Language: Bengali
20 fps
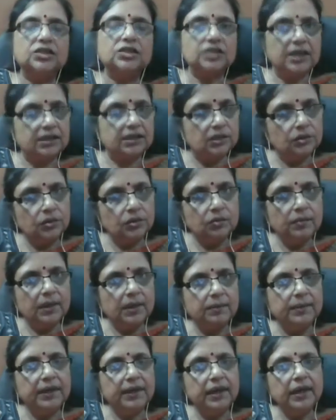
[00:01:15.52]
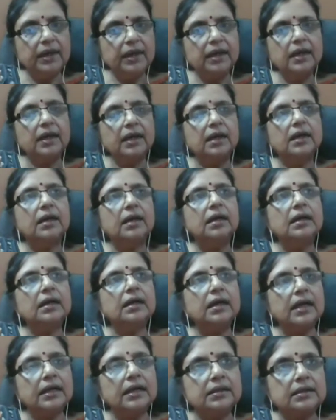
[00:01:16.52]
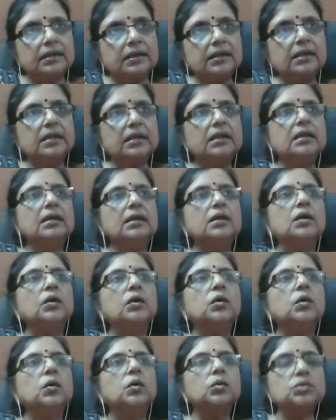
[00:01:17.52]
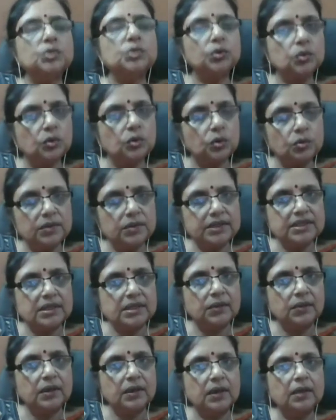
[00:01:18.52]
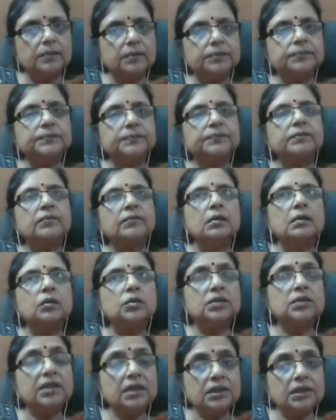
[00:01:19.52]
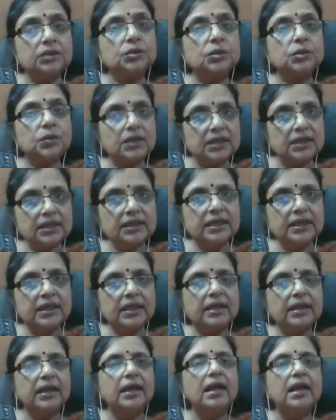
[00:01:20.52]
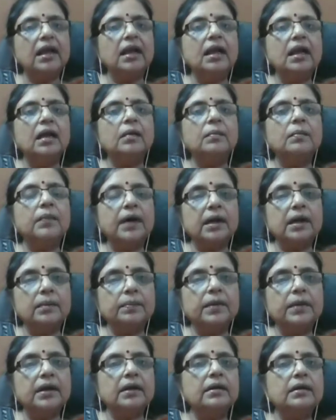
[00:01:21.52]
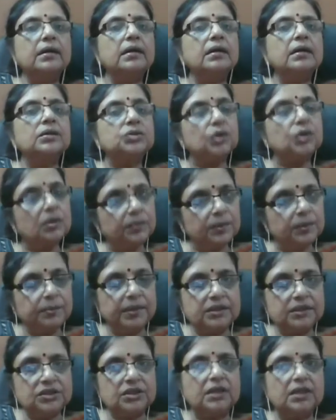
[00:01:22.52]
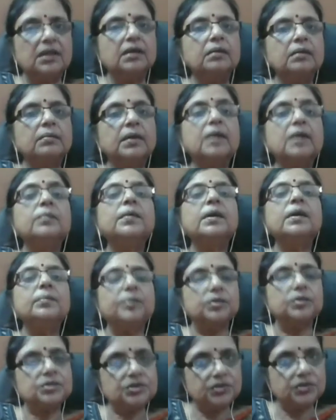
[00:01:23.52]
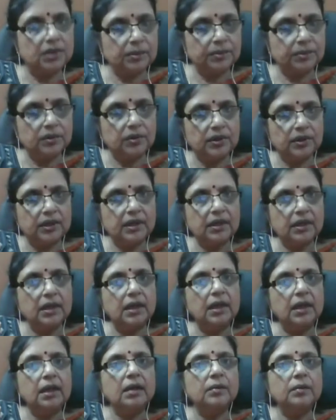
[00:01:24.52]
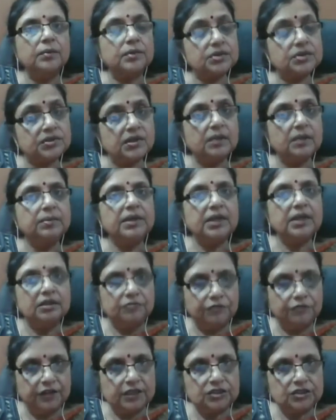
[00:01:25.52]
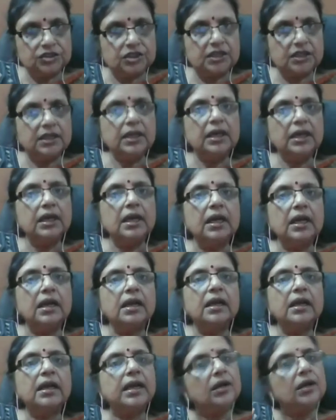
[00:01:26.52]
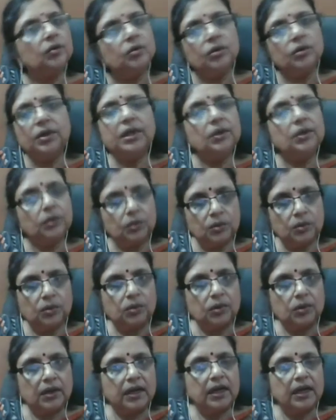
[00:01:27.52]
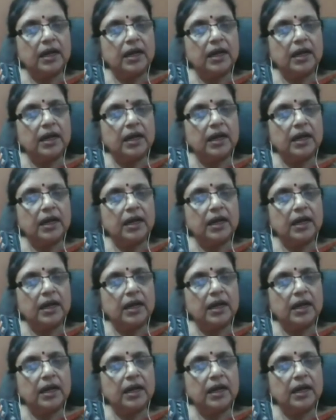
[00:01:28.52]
সাধারণভাবে ক্লান্তি ওজন কমে যাওয়া অতিরিক্ত খিদে বারবার জল পিপাসা বারবার প্রস্রাব করা প্রস্রাবে ইনফেকশন এগুলোই লক্ষণ